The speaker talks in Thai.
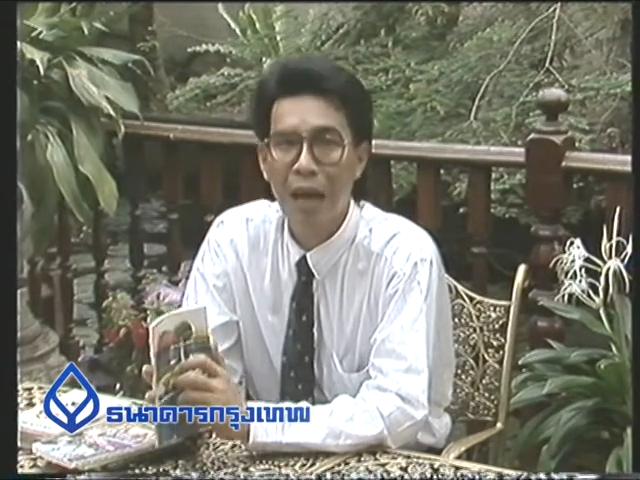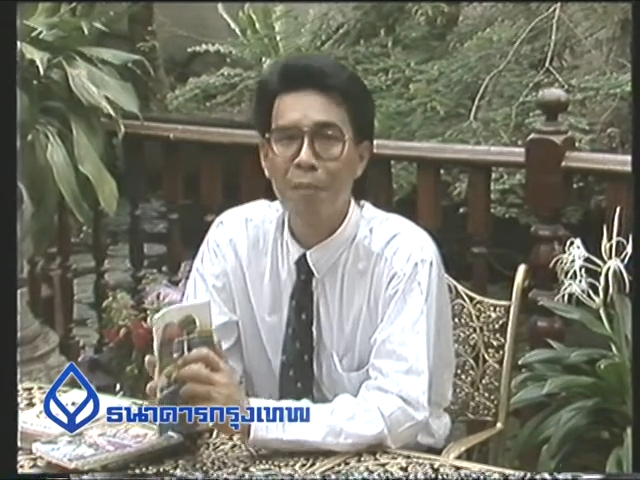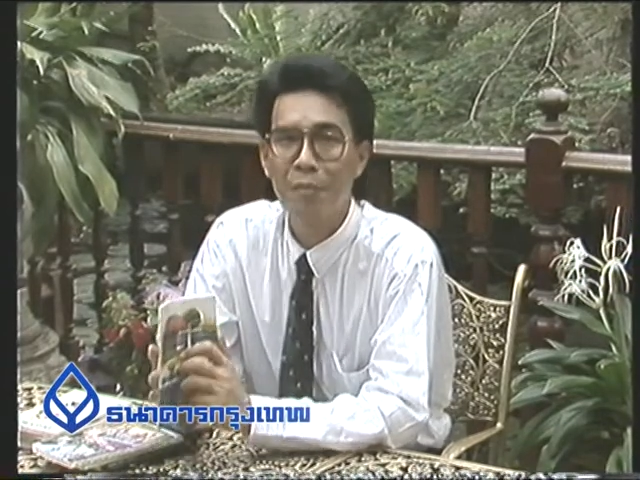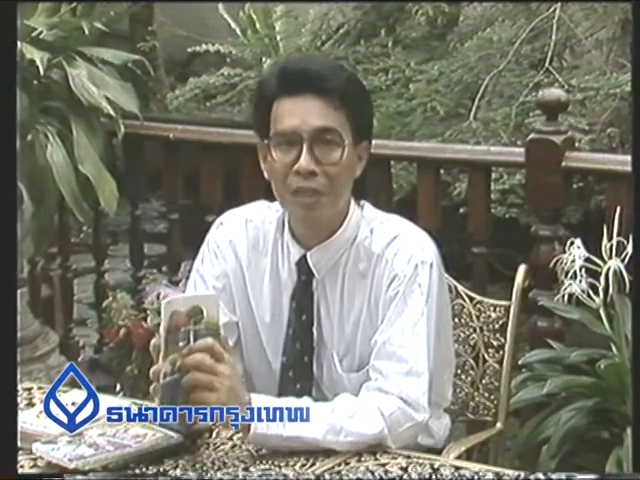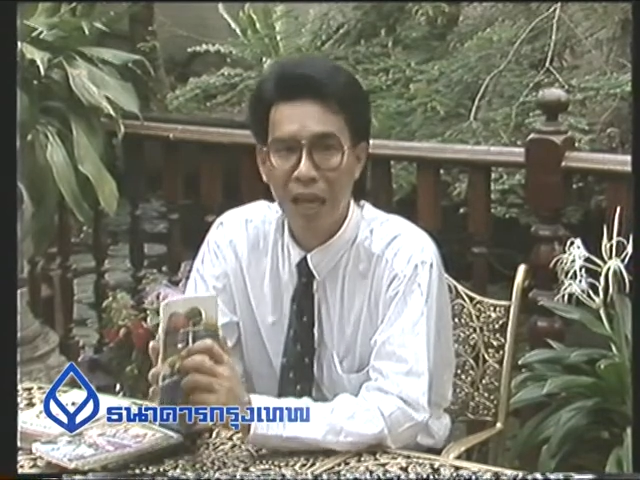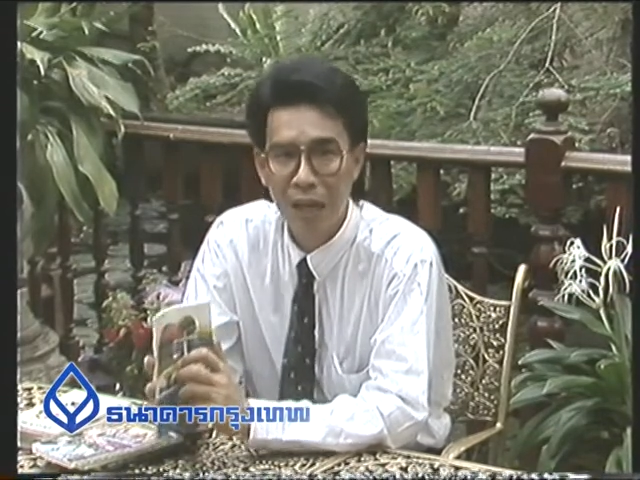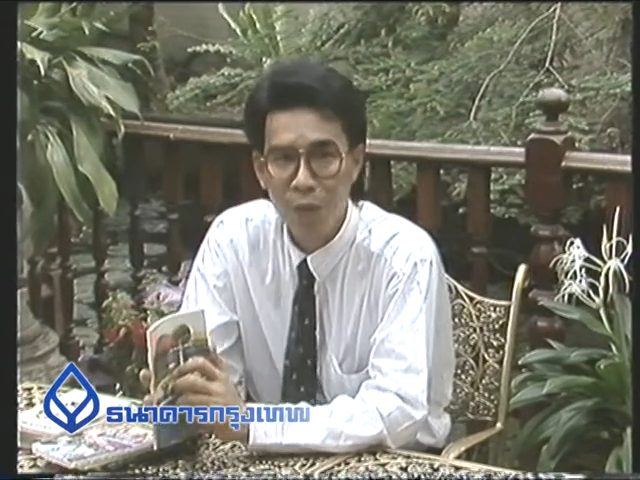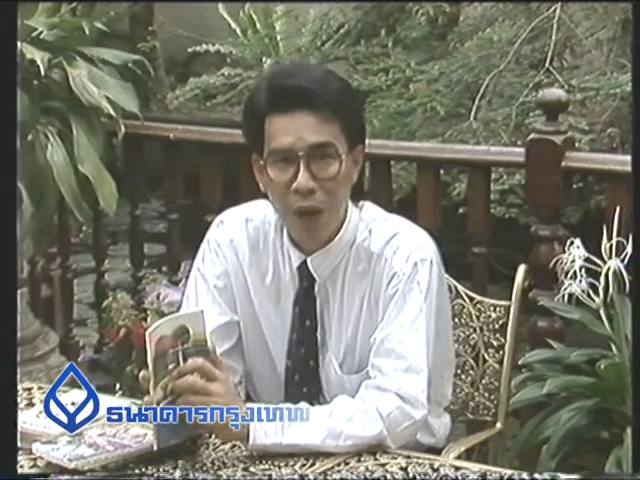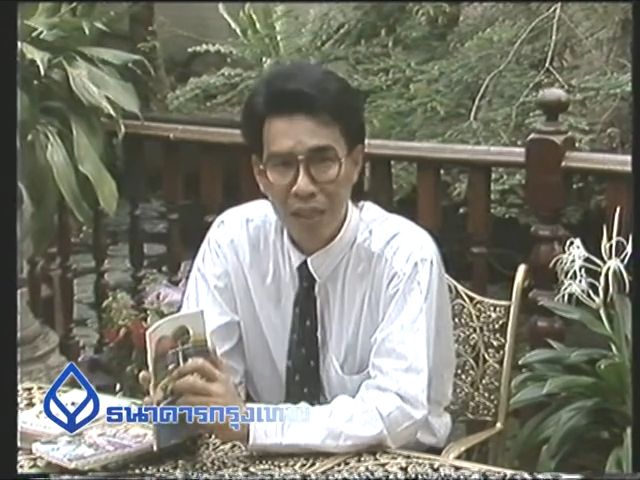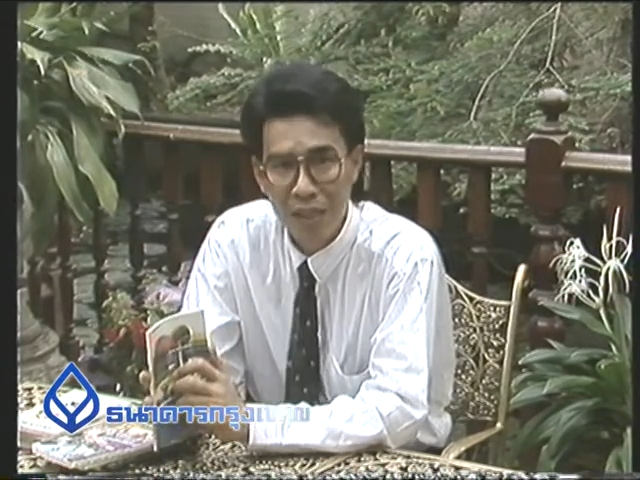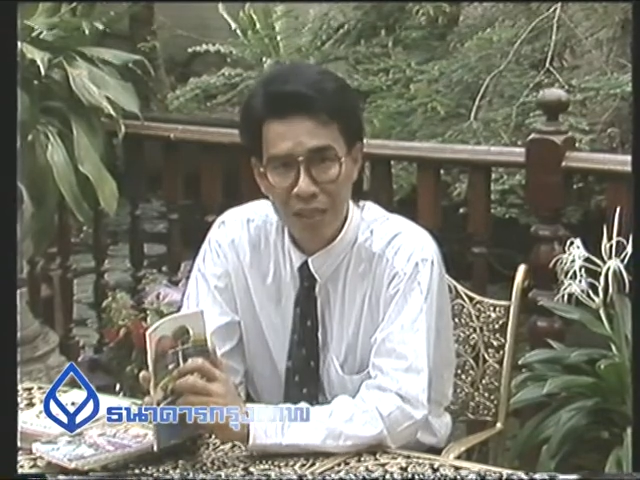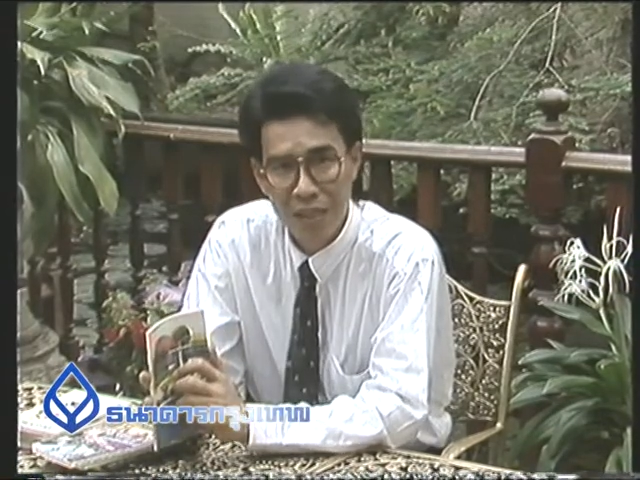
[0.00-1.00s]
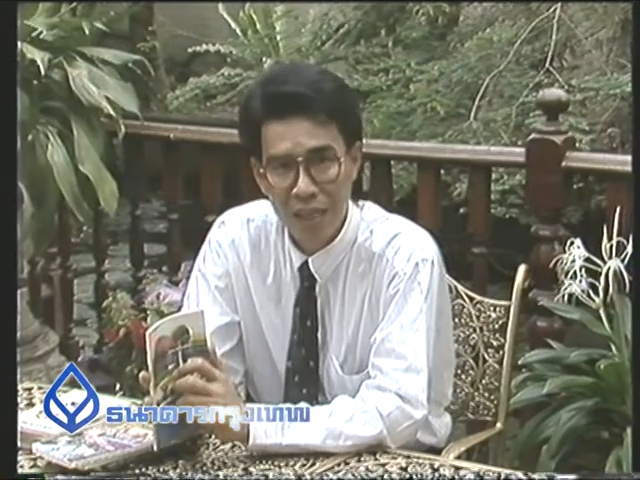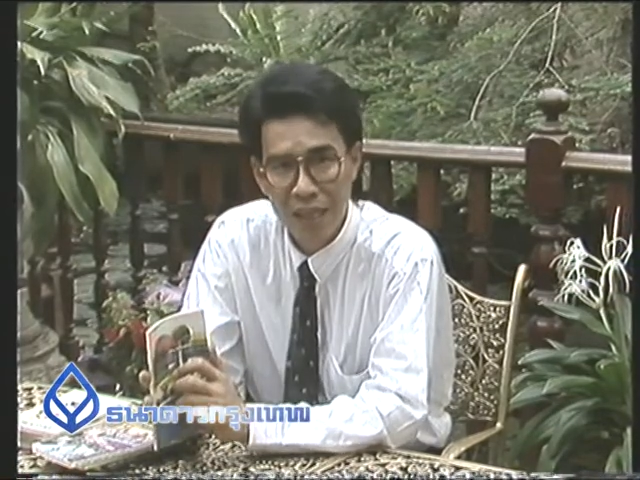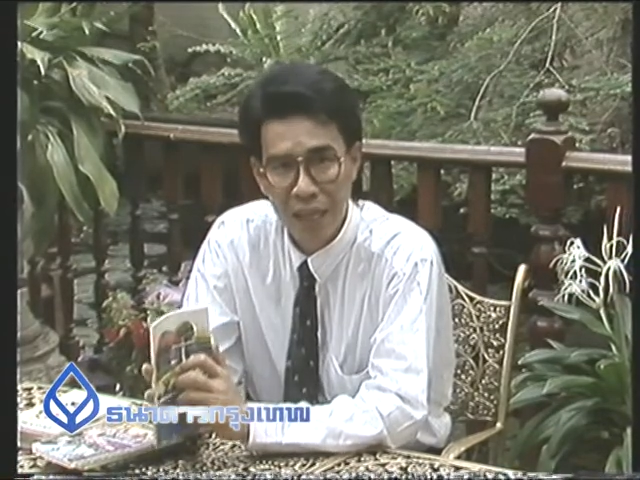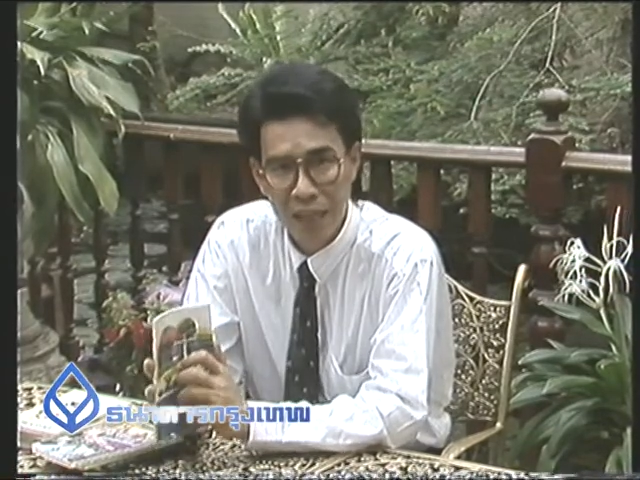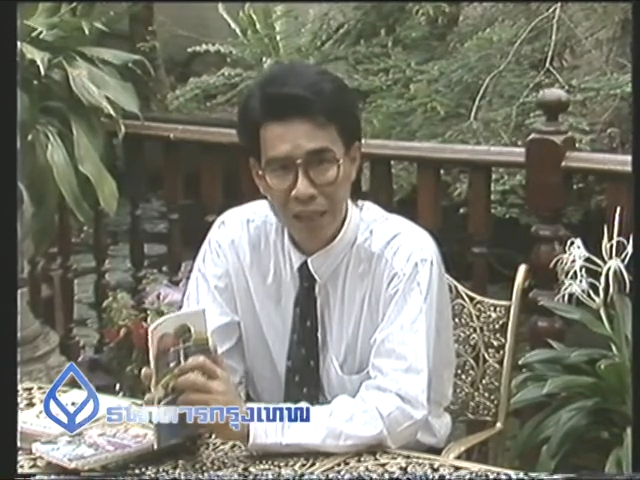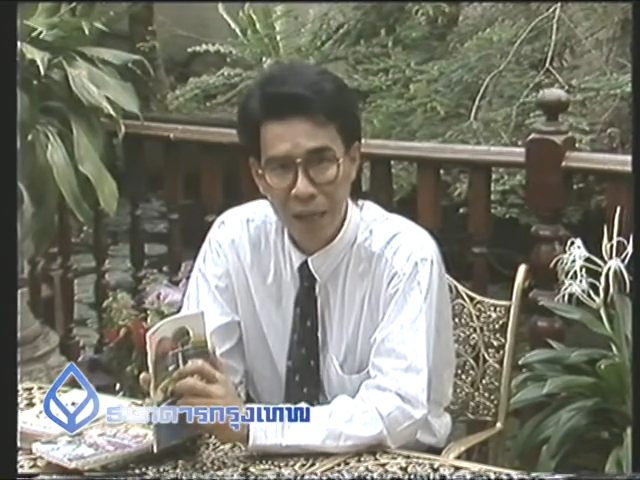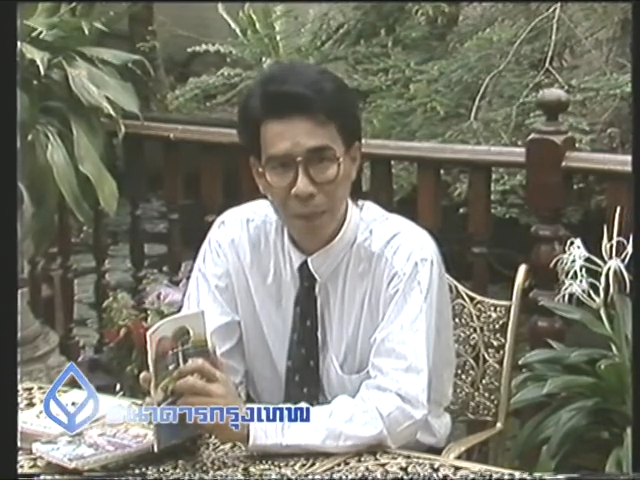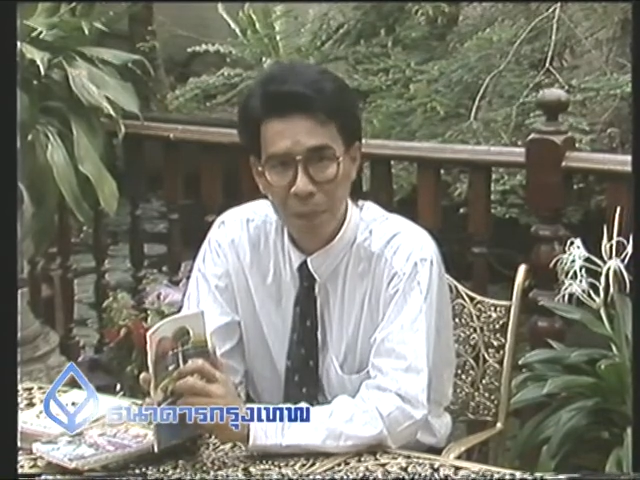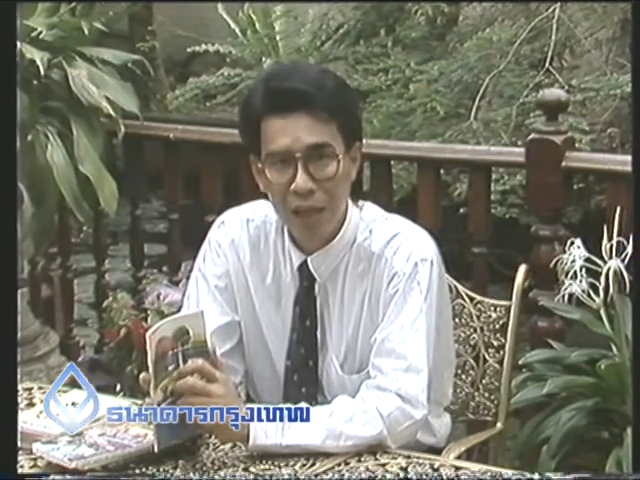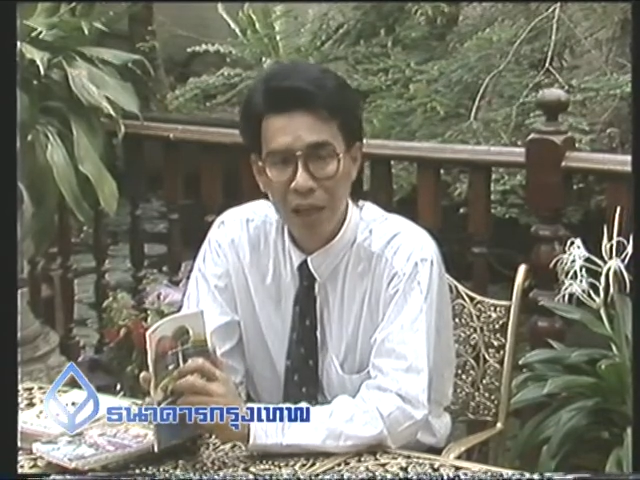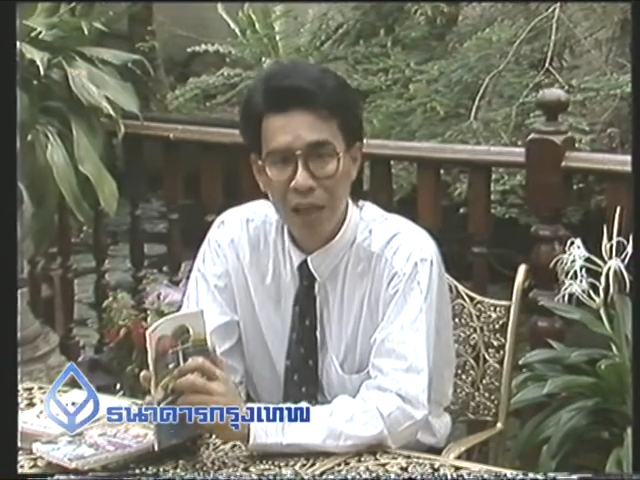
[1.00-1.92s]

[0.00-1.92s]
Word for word: ทำชั้นวางหนังสือให้ท่านครับ